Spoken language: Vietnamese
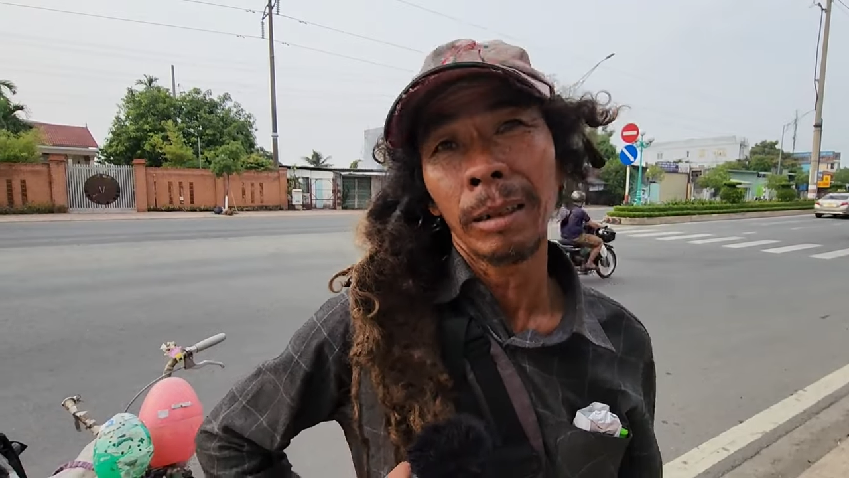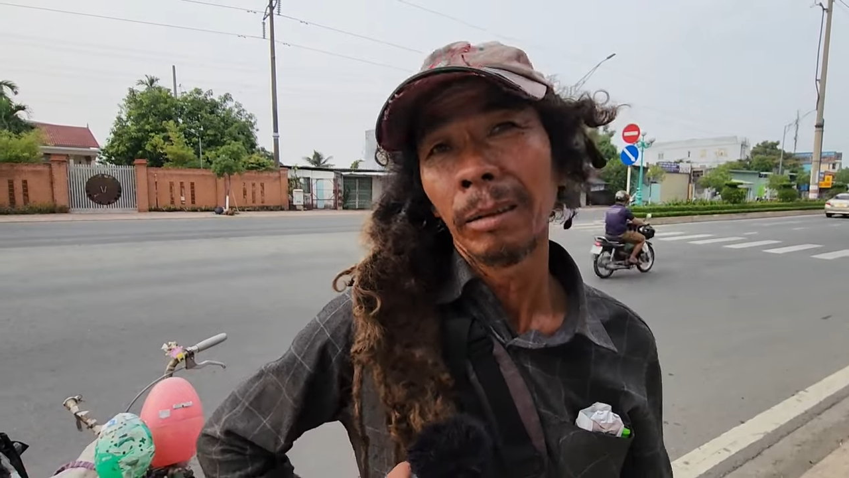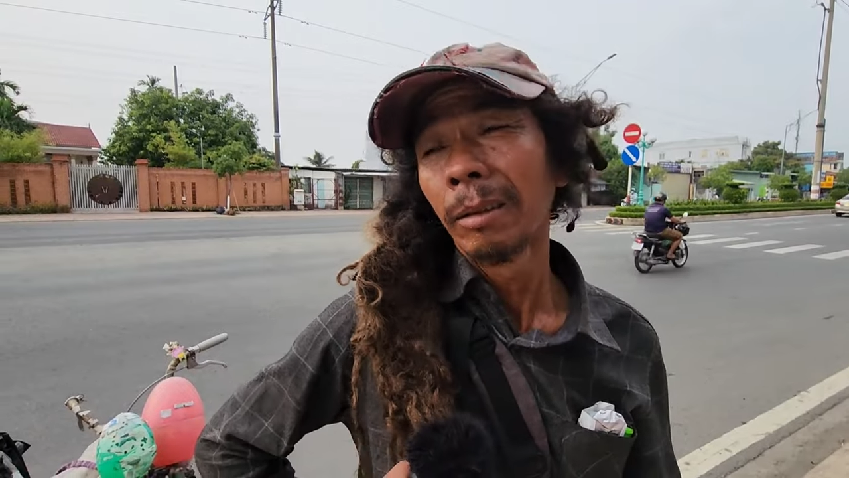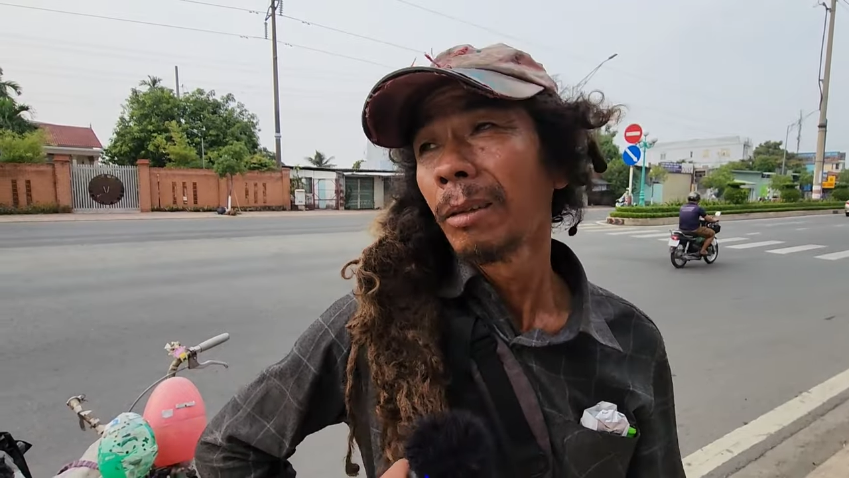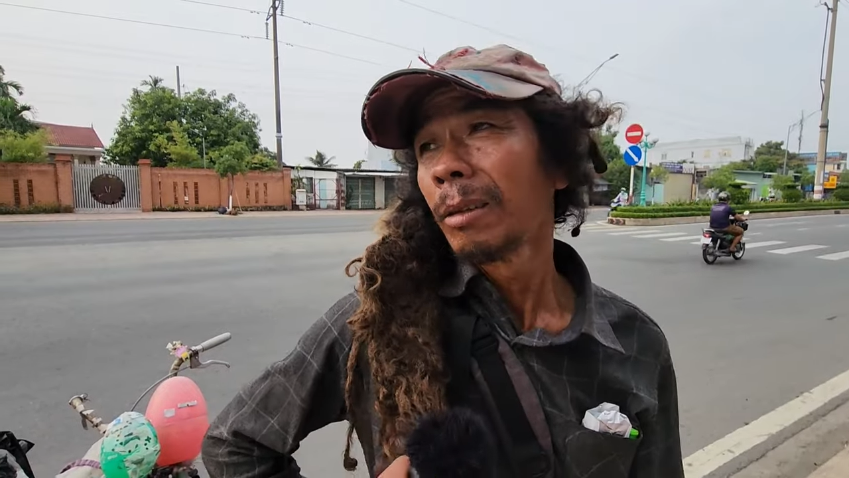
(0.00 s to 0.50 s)

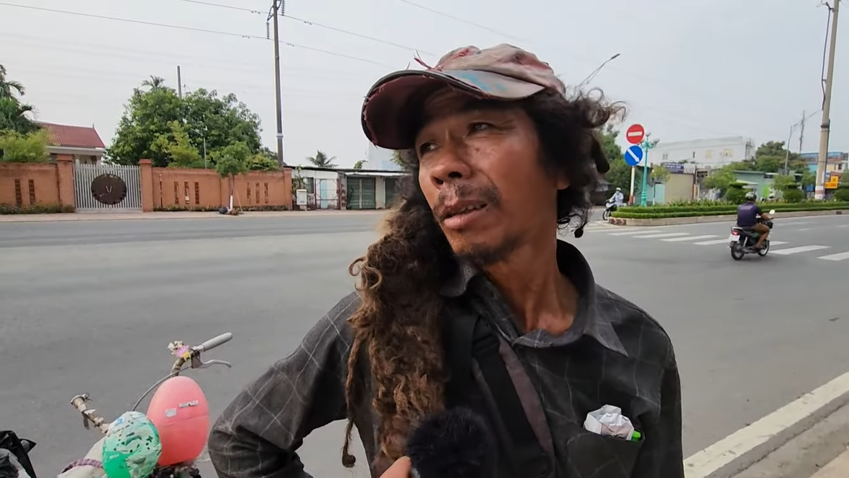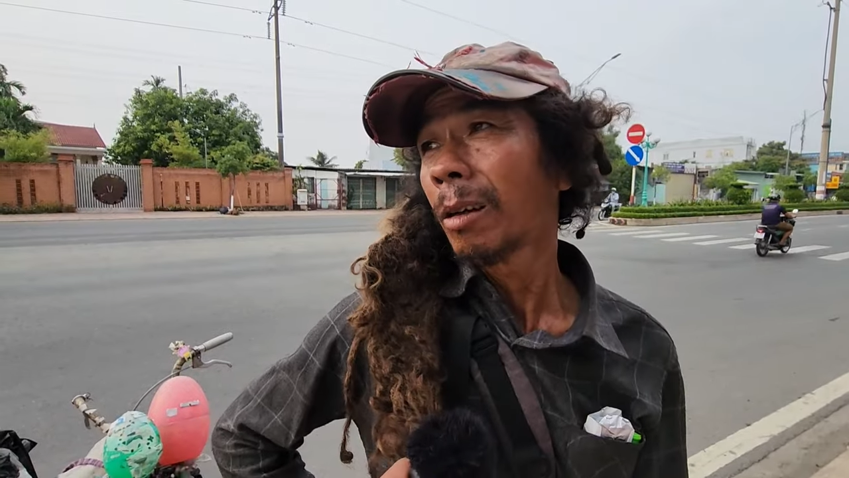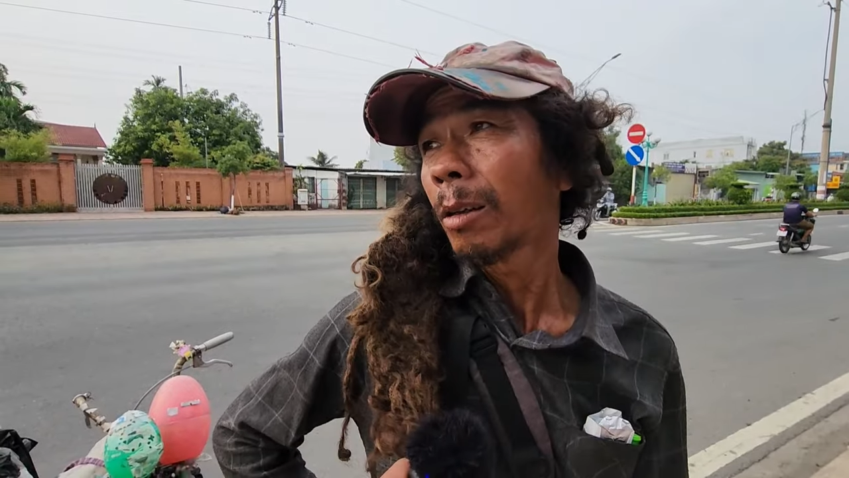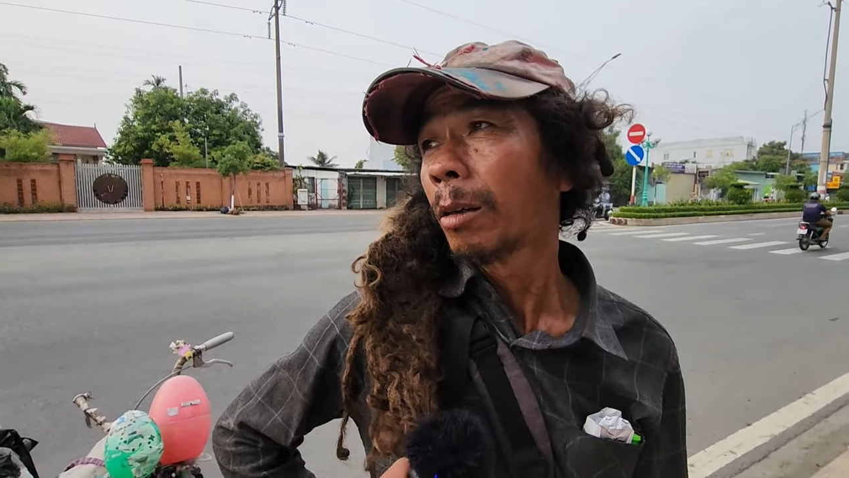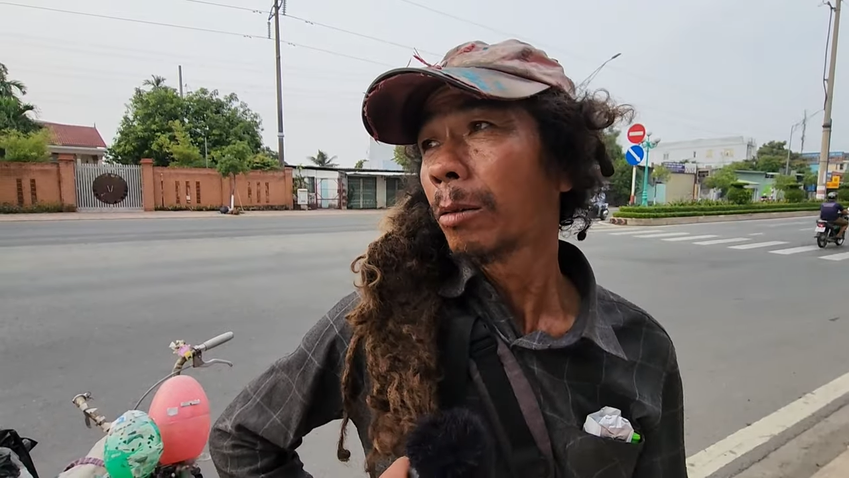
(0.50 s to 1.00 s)
dạ
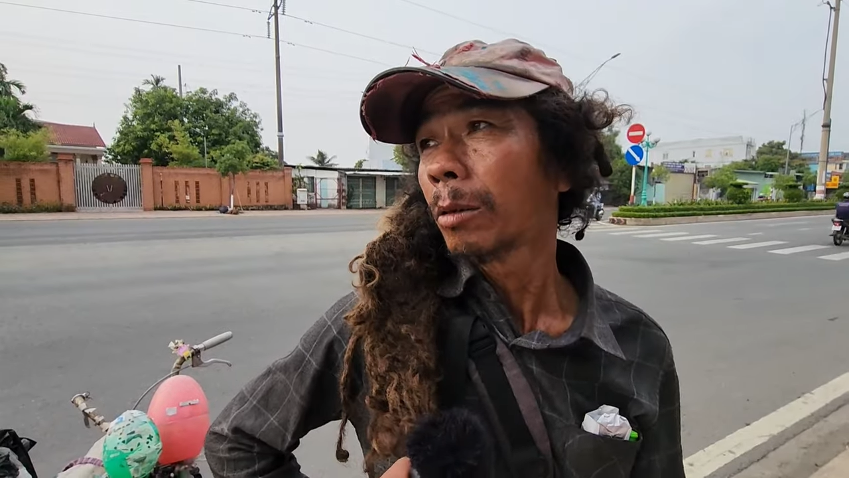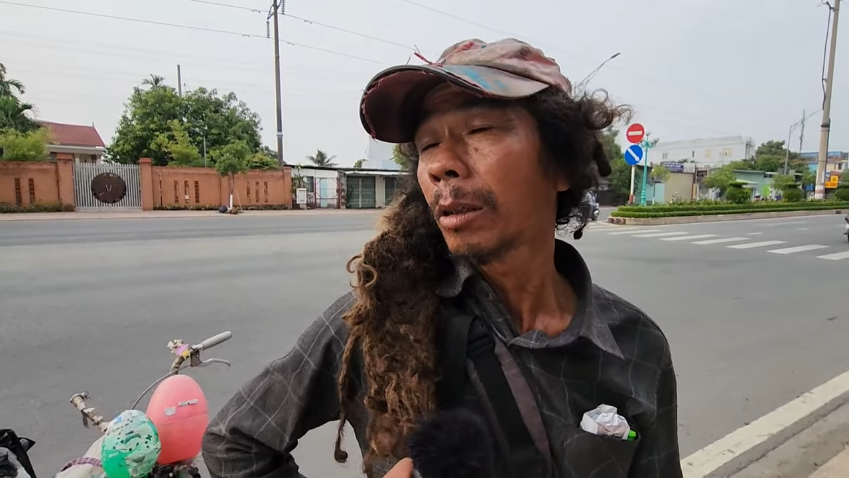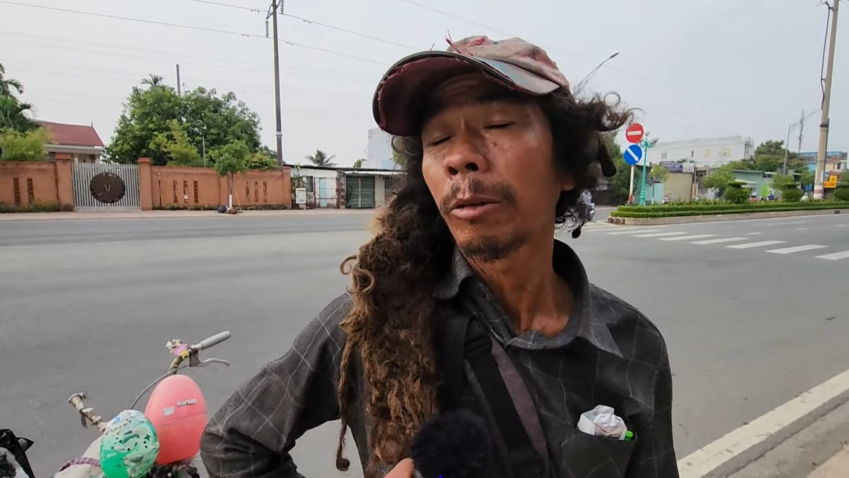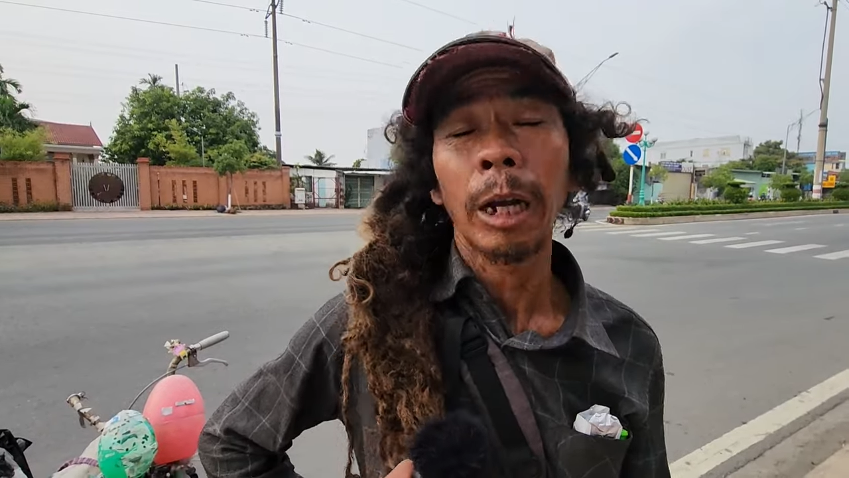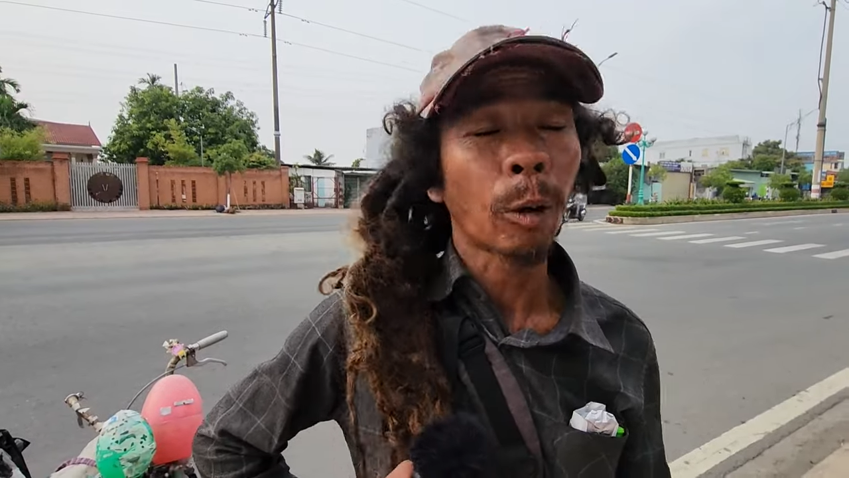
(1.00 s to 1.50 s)
rồi
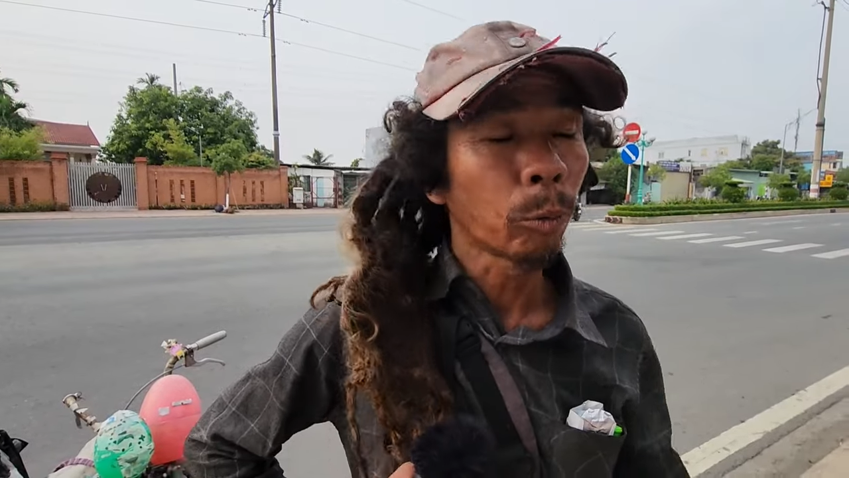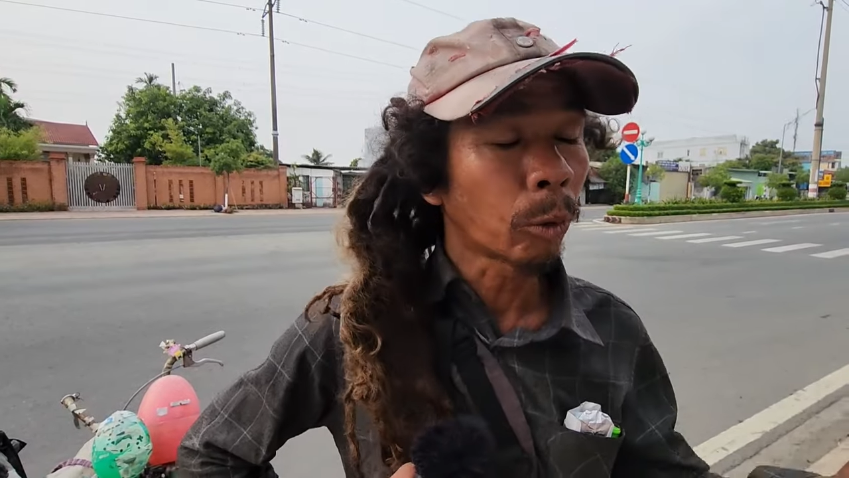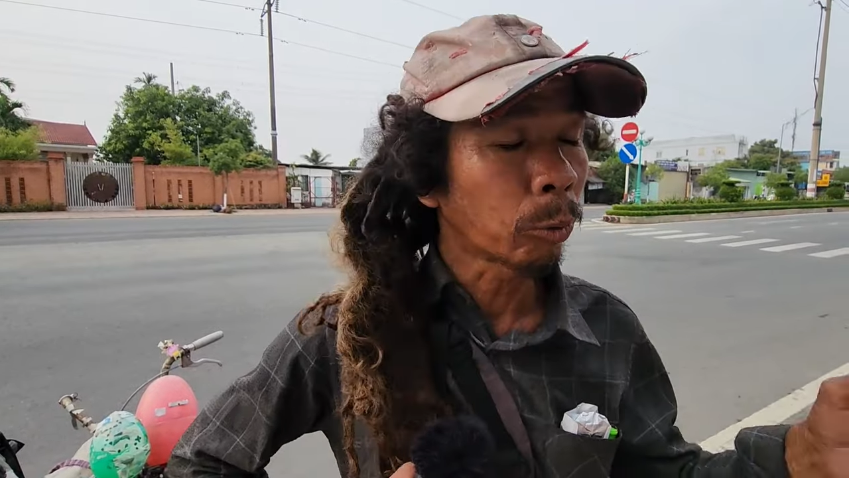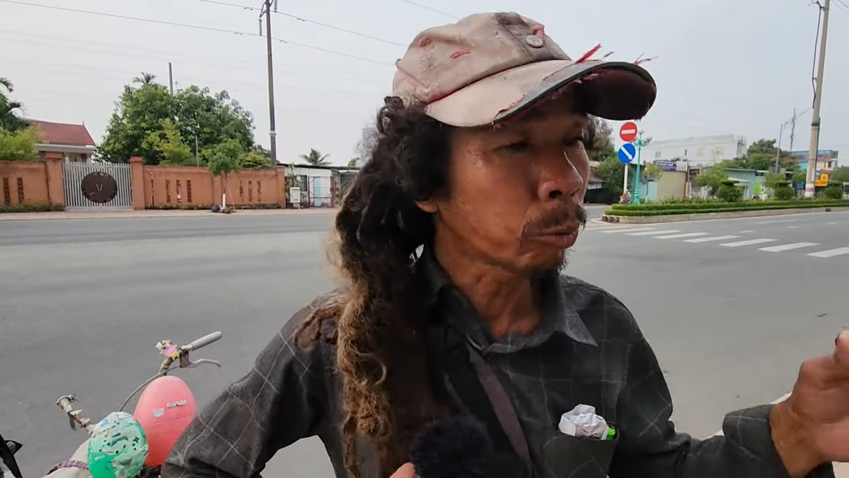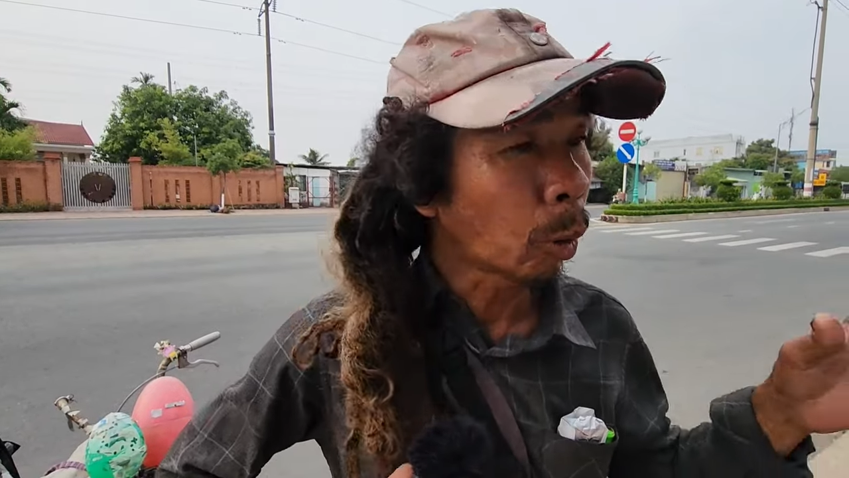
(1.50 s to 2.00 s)
còn ai cũng cũng,